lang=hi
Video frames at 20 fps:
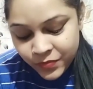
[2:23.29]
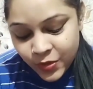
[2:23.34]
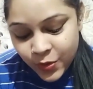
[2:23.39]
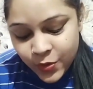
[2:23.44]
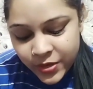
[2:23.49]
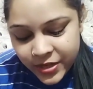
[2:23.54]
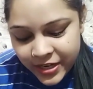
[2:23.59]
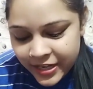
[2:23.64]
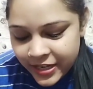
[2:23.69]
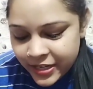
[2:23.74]

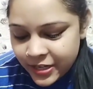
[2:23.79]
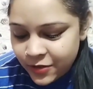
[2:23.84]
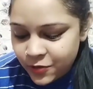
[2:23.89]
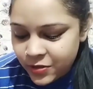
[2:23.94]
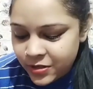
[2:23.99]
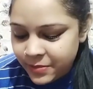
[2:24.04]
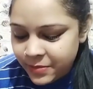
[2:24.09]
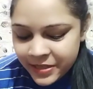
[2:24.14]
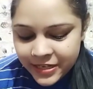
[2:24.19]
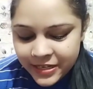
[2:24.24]
और एक
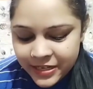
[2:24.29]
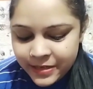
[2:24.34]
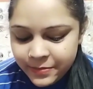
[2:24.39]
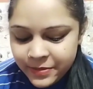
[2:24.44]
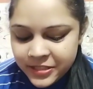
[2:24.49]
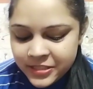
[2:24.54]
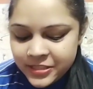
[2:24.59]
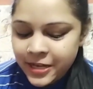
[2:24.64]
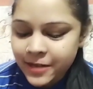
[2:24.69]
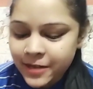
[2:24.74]
इन्होंने मेरे लिए
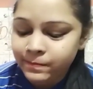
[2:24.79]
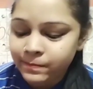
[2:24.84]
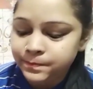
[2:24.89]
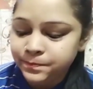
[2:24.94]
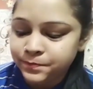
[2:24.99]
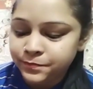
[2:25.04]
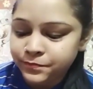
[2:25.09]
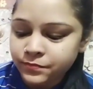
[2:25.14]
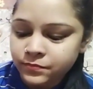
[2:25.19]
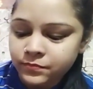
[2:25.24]
भेजा
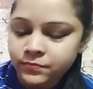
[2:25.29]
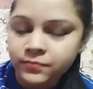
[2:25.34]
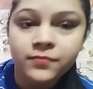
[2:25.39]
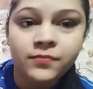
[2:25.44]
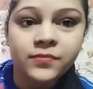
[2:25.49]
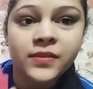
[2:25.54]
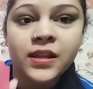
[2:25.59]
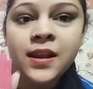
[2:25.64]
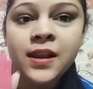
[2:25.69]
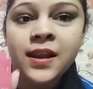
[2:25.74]

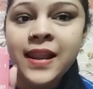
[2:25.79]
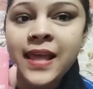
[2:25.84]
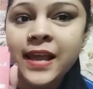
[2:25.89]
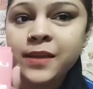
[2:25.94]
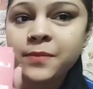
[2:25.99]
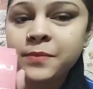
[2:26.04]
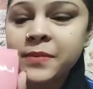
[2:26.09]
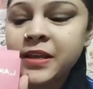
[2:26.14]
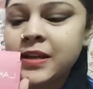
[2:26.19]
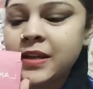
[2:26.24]
है
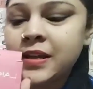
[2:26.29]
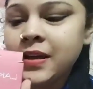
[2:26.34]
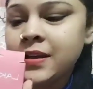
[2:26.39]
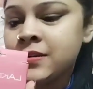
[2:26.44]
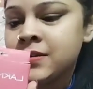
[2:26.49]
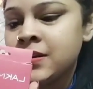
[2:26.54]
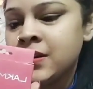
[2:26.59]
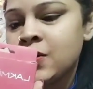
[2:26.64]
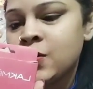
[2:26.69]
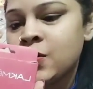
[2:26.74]
लैकमे का
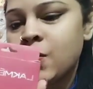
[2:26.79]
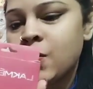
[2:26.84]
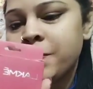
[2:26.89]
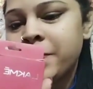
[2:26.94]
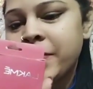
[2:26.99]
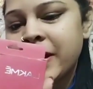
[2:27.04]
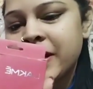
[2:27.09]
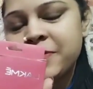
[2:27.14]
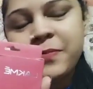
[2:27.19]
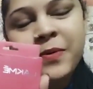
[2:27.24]

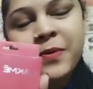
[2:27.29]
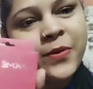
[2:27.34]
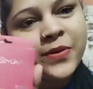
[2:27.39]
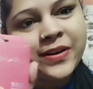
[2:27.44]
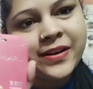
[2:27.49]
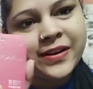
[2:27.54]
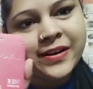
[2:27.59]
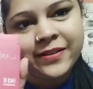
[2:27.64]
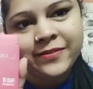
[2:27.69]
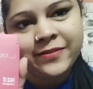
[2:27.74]
कॉम्पैक्ट
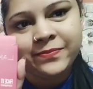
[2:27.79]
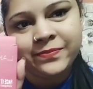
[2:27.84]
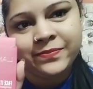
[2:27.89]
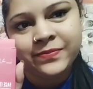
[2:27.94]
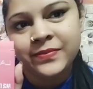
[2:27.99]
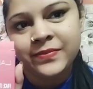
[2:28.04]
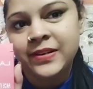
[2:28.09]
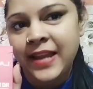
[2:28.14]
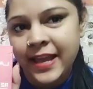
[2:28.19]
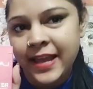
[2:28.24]
पाउडर है
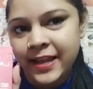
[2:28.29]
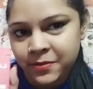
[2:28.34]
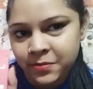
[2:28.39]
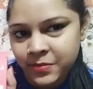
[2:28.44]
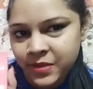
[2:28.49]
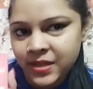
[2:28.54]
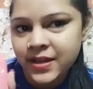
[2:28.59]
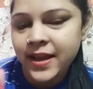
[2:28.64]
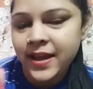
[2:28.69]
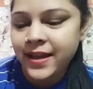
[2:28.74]

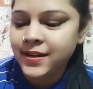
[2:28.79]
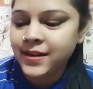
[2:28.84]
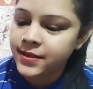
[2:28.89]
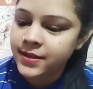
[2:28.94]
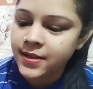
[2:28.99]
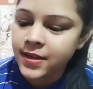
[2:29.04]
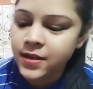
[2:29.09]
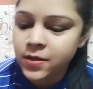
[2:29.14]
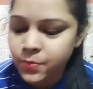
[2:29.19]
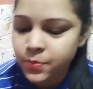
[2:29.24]
लैकमे का है
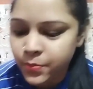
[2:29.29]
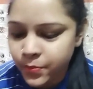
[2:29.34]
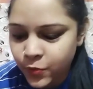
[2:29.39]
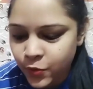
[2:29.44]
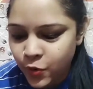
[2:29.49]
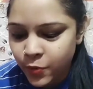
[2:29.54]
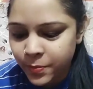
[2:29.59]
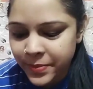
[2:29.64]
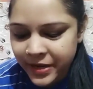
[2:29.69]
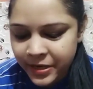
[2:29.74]
ठीक है
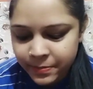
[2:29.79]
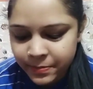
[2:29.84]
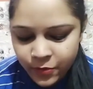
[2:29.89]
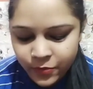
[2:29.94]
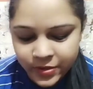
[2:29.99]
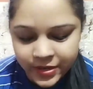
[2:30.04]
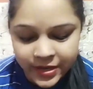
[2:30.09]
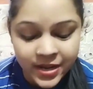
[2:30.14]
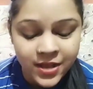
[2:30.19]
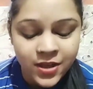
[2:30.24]
कॉम्पैक्ट
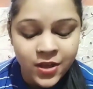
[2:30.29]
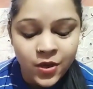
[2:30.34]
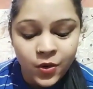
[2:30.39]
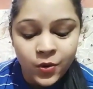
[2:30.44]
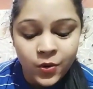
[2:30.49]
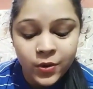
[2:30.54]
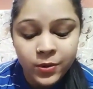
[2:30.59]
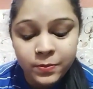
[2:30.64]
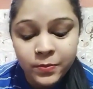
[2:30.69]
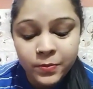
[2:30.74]
पाउडर है
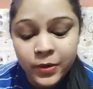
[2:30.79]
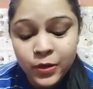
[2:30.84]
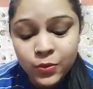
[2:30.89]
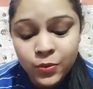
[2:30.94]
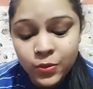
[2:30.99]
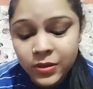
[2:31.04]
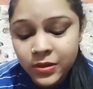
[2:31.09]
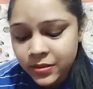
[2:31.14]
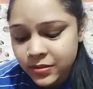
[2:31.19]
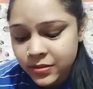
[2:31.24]
और
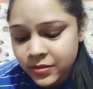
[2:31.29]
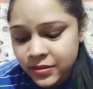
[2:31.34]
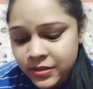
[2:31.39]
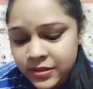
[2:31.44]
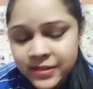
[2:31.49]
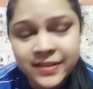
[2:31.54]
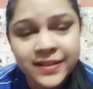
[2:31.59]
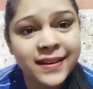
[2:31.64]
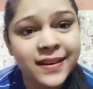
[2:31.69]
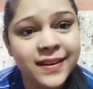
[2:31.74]
बिल्कुल
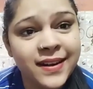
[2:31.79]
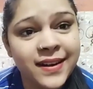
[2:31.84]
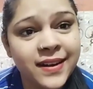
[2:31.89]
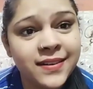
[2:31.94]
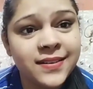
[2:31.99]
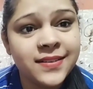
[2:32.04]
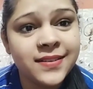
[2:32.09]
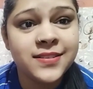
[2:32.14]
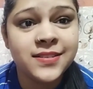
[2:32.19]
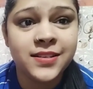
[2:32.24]

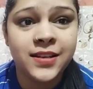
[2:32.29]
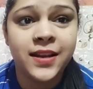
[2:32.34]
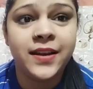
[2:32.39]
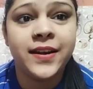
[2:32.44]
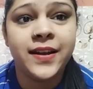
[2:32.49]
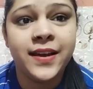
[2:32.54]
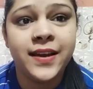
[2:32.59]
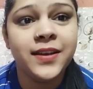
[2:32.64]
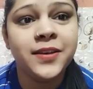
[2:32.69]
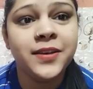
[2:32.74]
करेक्ट
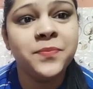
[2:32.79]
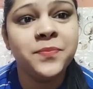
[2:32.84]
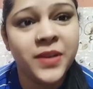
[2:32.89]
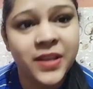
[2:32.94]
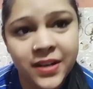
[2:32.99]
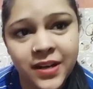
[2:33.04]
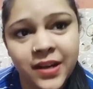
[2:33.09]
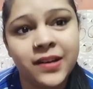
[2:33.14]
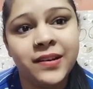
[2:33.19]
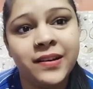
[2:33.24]
शेड है
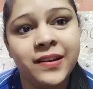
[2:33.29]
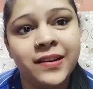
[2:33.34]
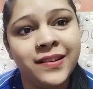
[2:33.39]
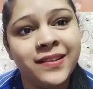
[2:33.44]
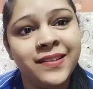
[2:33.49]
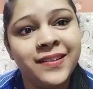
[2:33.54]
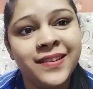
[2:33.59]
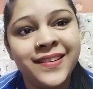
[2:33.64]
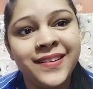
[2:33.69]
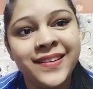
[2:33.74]
मेरा
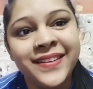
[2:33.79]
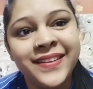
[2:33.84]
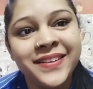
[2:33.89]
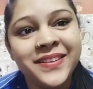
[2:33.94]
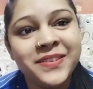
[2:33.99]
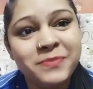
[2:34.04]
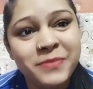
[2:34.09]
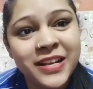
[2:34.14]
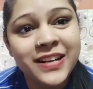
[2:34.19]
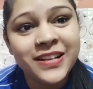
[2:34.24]

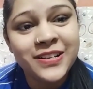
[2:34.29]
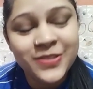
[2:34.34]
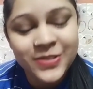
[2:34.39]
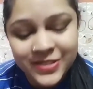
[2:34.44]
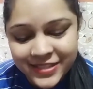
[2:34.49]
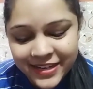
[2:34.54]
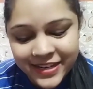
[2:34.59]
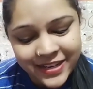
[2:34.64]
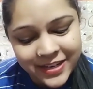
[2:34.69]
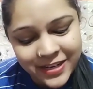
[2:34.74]
मेरा जो
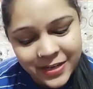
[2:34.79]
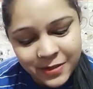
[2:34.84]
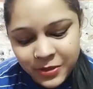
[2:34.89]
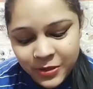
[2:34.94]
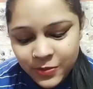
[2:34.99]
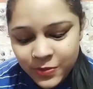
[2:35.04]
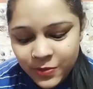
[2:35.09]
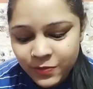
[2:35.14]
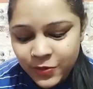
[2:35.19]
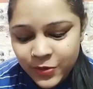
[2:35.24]
शेड है ना
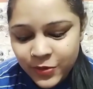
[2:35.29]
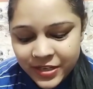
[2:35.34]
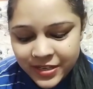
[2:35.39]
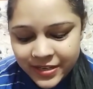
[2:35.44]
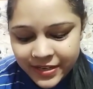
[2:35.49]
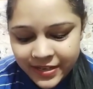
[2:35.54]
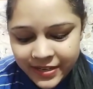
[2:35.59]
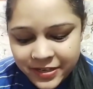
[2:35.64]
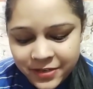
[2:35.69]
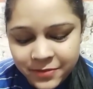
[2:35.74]
बिल्कुल वही
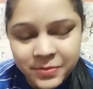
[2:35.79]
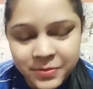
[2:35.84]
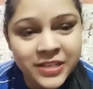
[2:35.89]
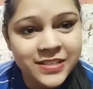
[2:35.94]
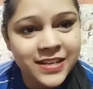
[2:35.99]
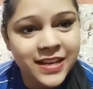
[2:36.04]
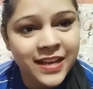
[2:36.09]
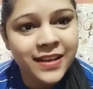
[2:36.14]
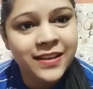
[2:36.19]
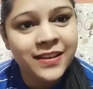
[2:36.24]
करेक्ट
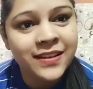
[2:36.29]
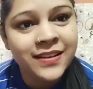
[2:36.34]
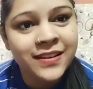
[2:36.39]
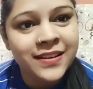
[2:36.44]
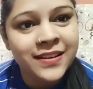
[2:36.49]
भेजा है